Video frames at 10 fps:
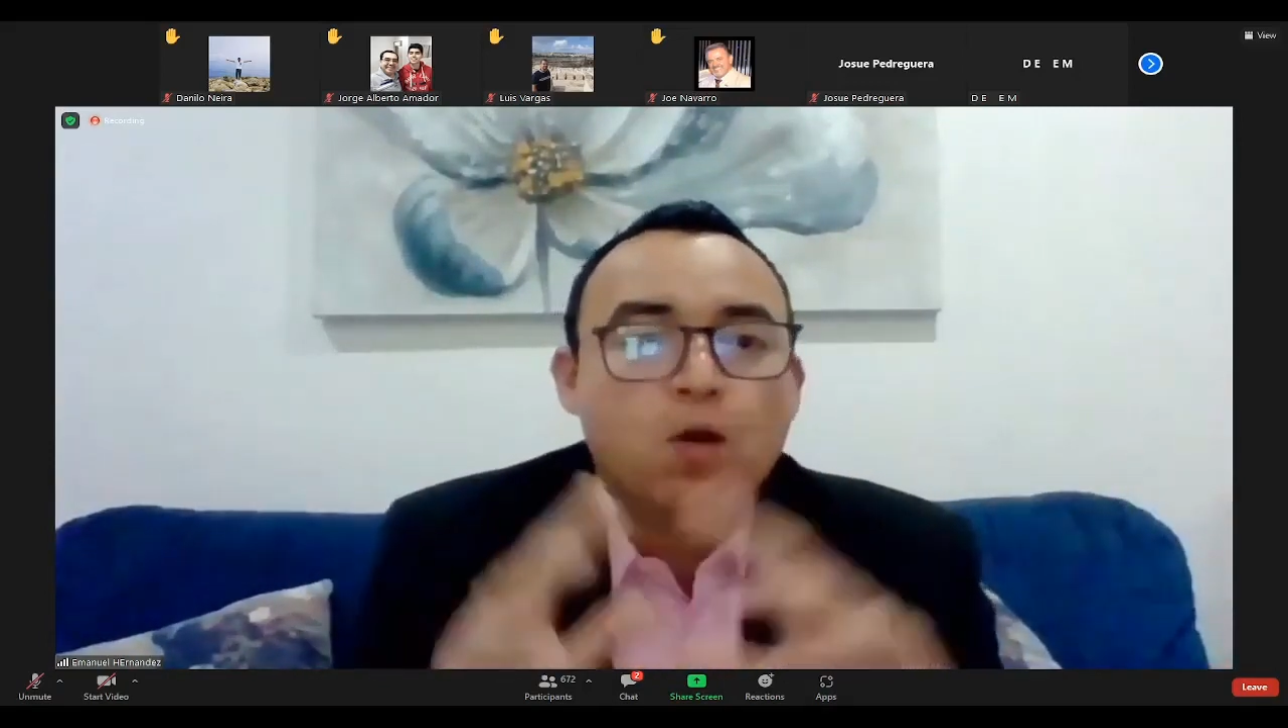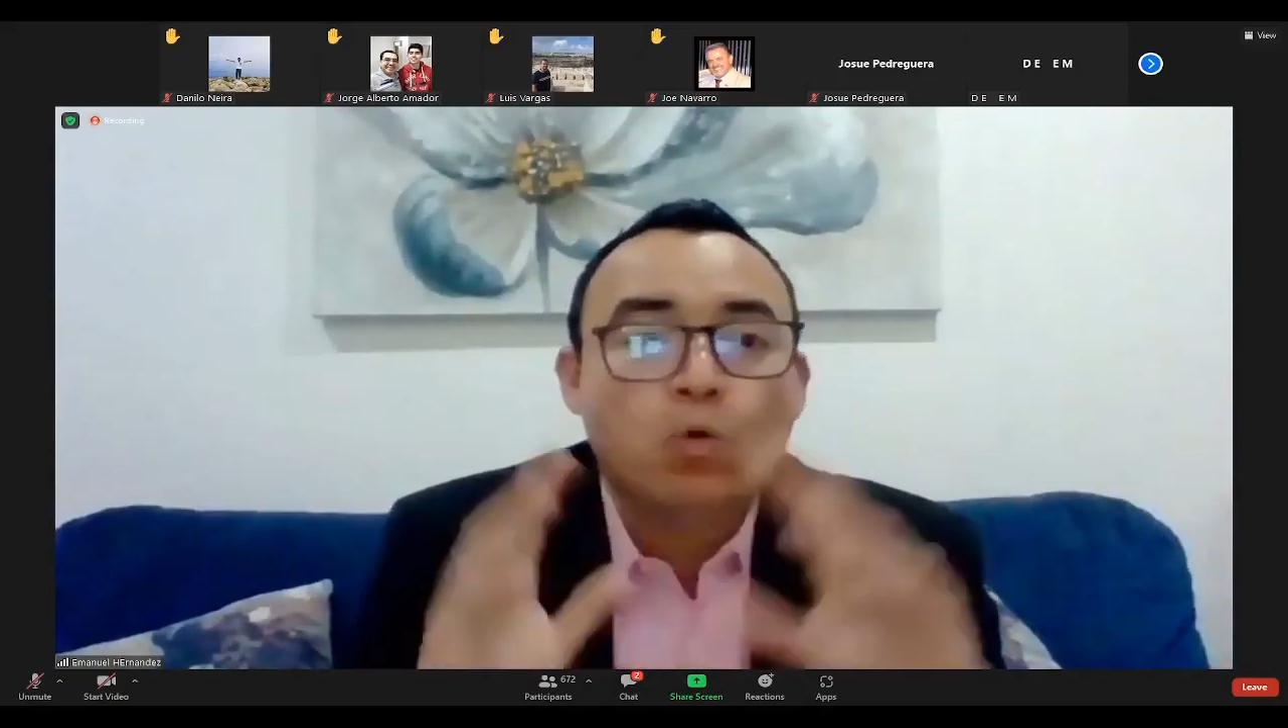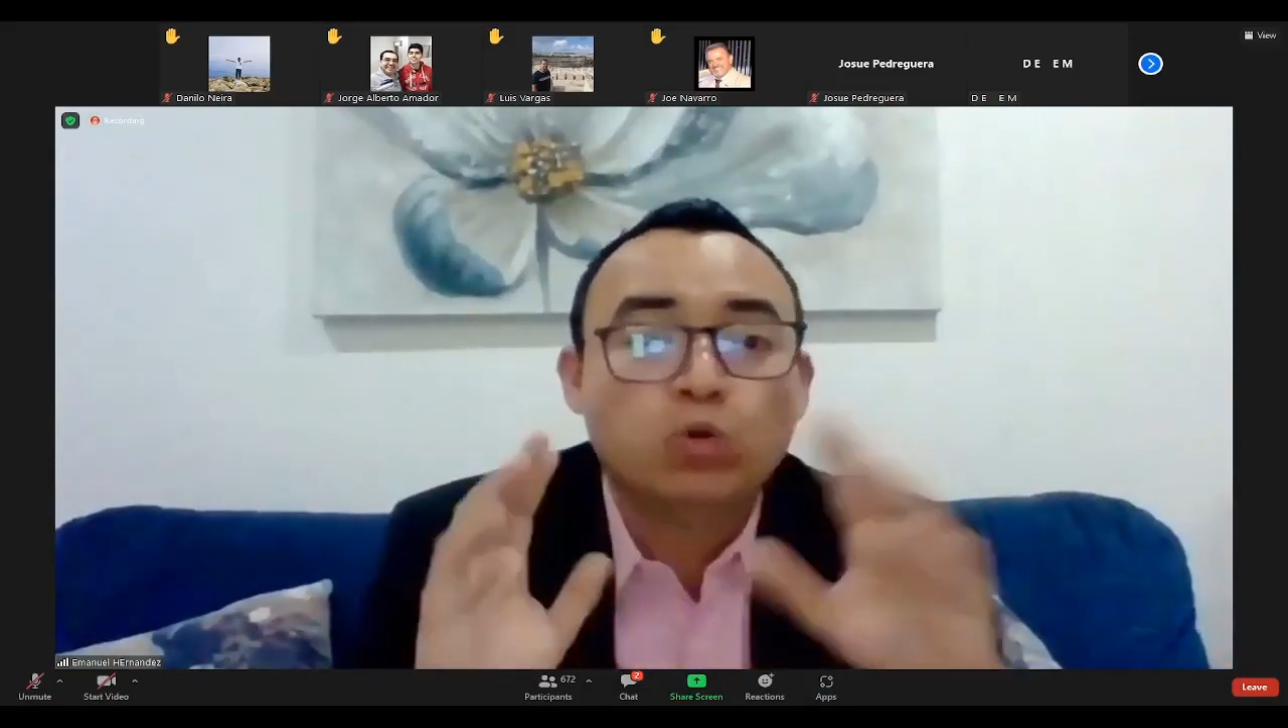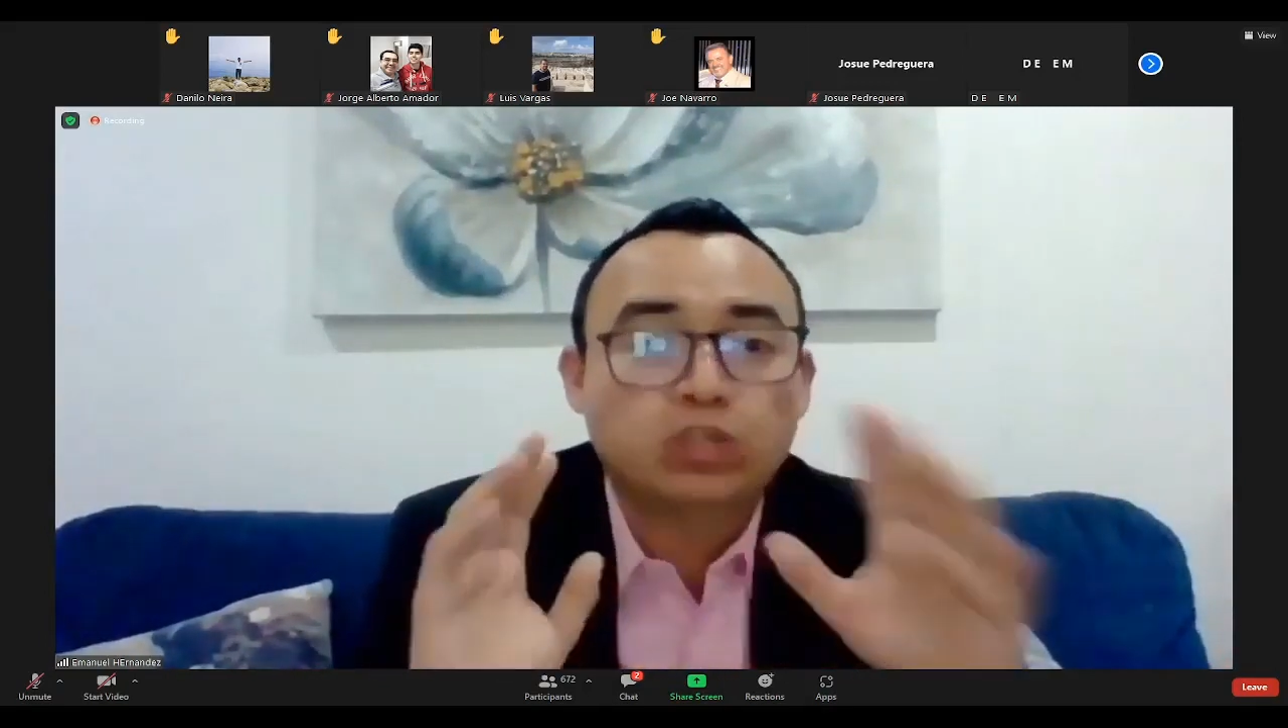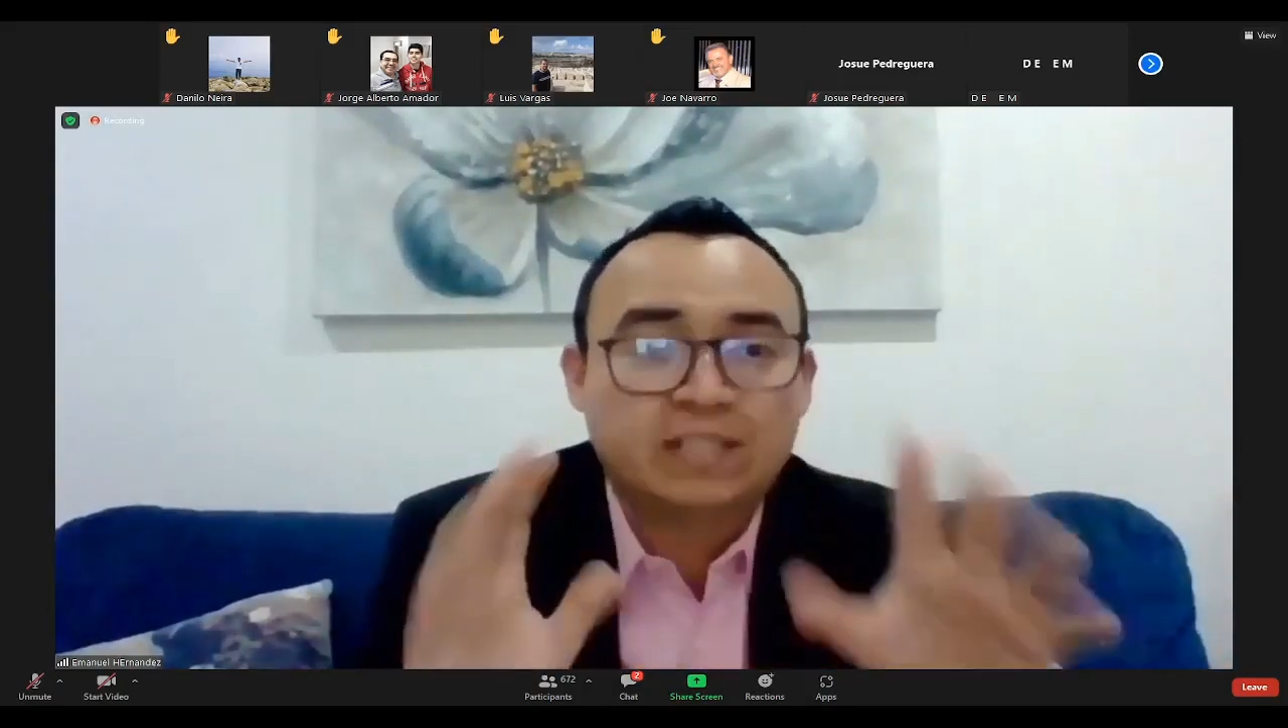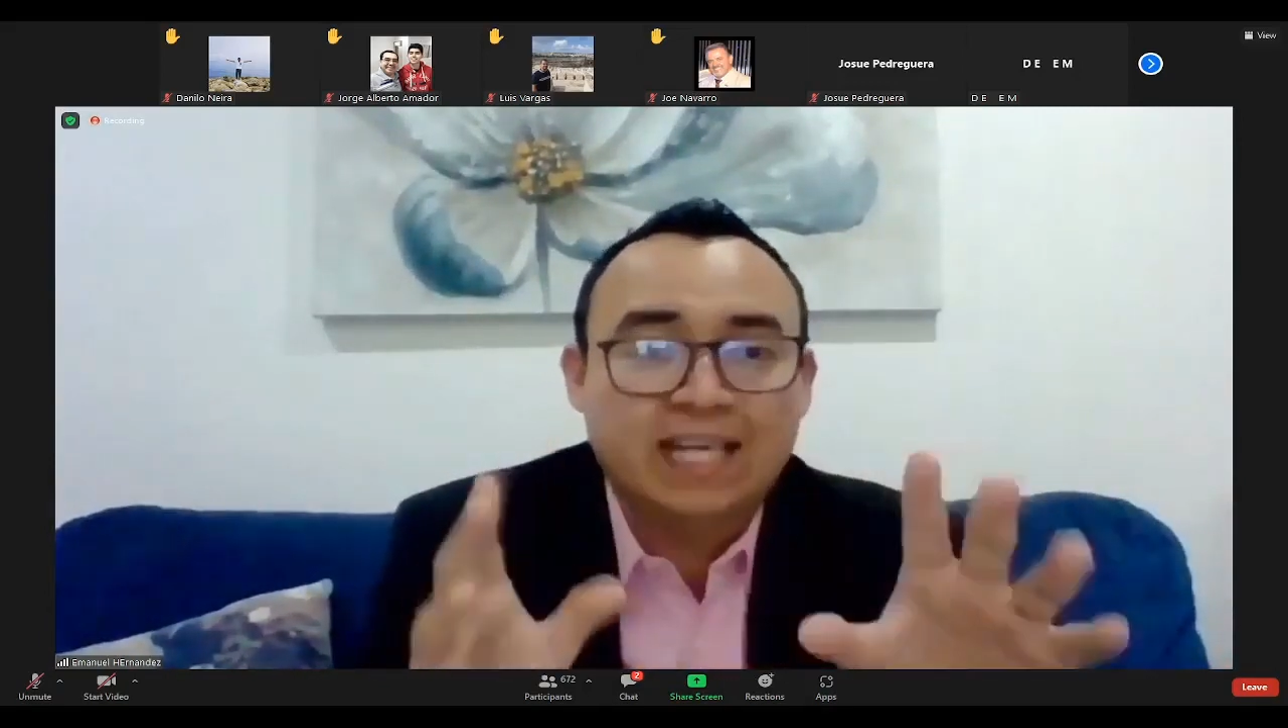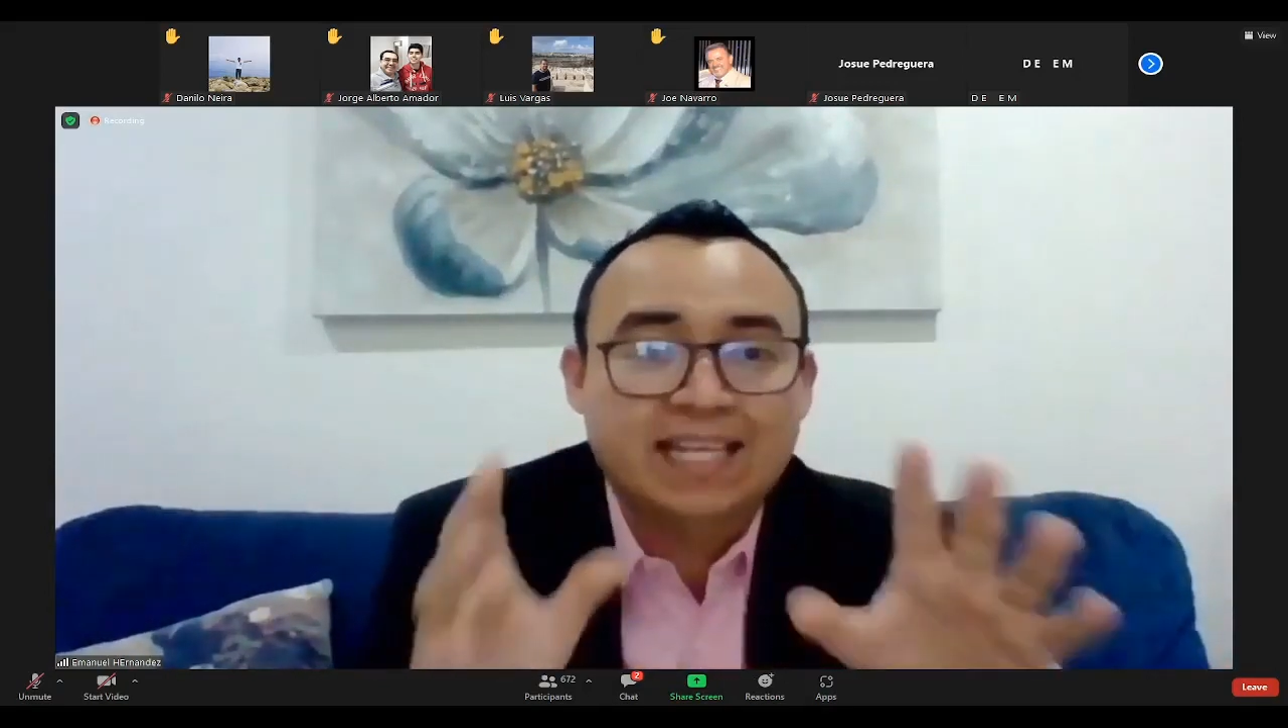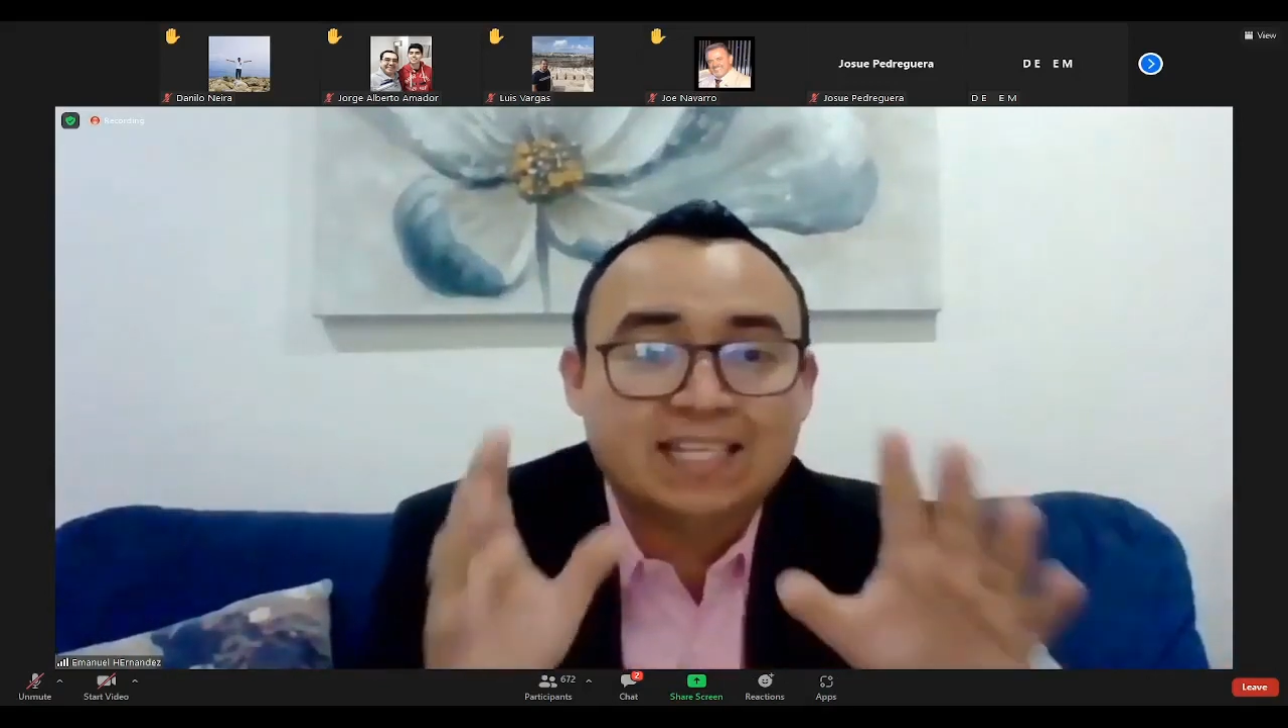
el software